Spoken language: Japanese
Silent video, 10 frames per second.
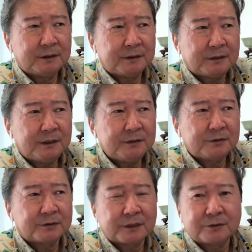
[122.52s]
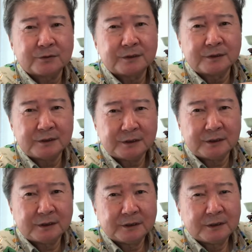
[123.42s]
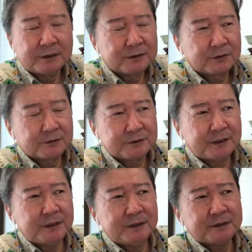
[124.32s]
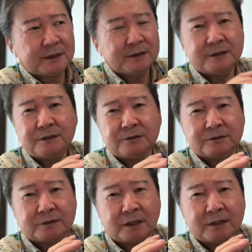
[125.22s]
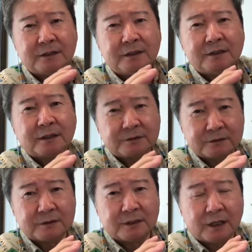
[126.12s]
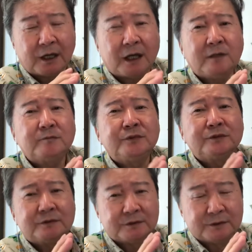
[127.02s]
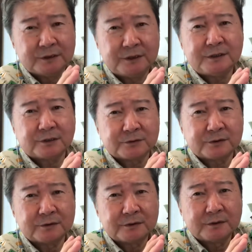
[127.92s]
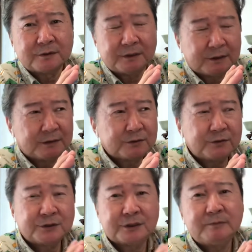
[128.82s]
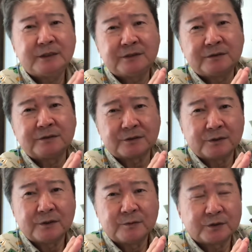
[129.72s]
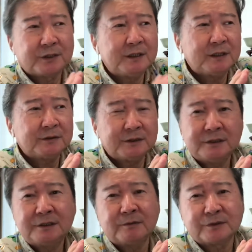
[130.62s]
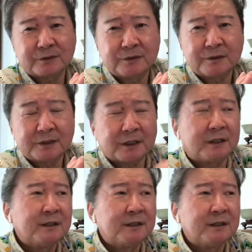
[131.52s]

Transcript: ね、退去した時に、その生産基準関係なく半分引いちゃうっていう。ね。それを敷引きって言うんですよ。もう定額で引いちゃいますと。だか